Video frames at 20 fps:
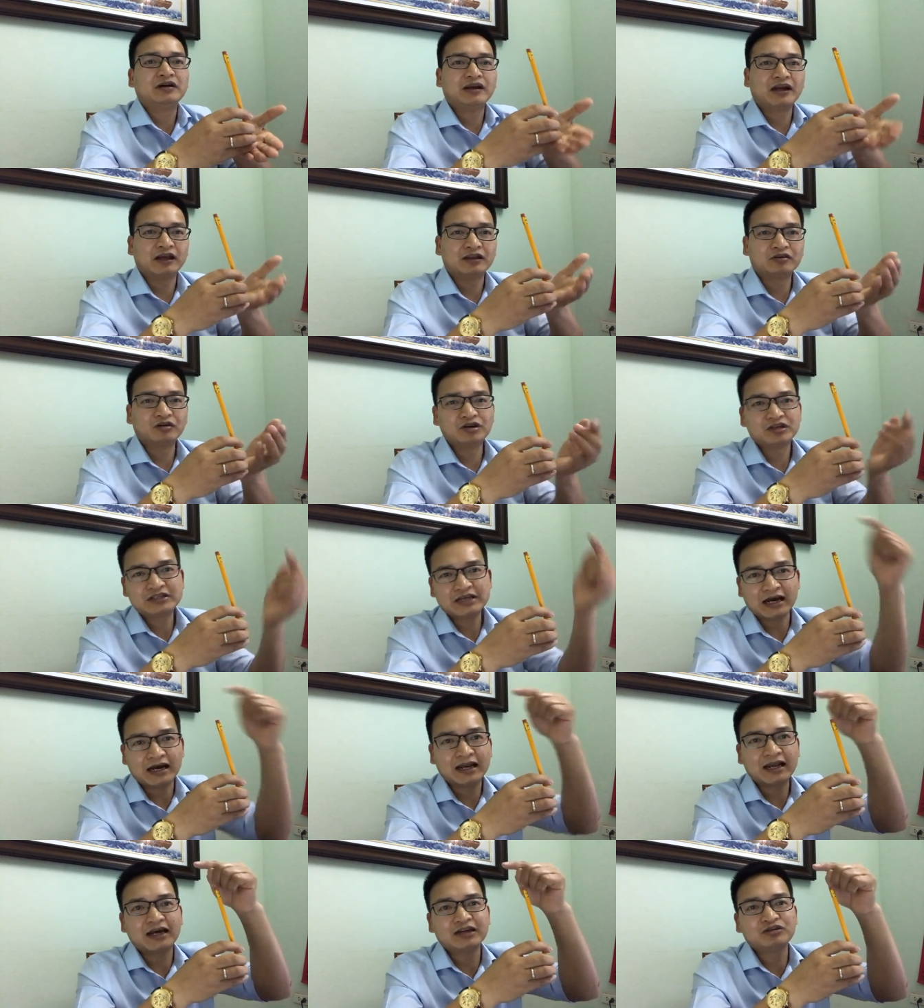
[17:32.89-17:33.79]
để tôi
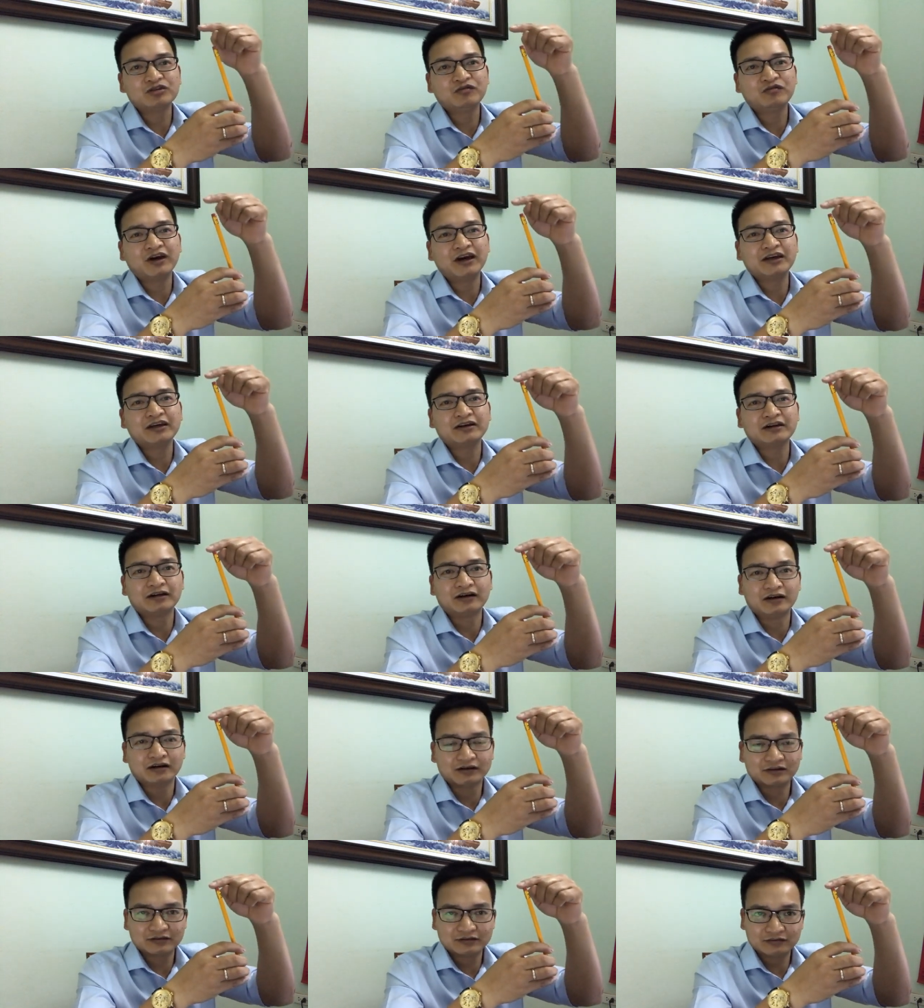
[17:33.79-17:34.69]
trả lại chỗ vay
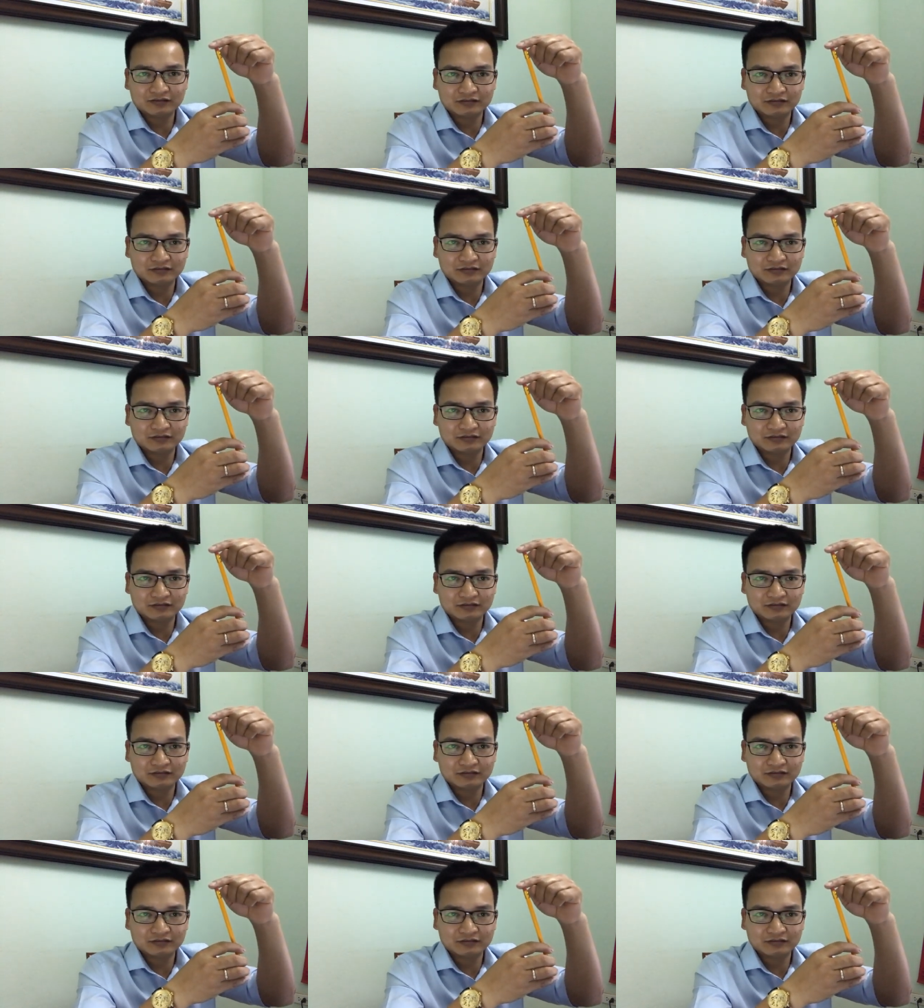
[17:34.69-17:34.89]
ở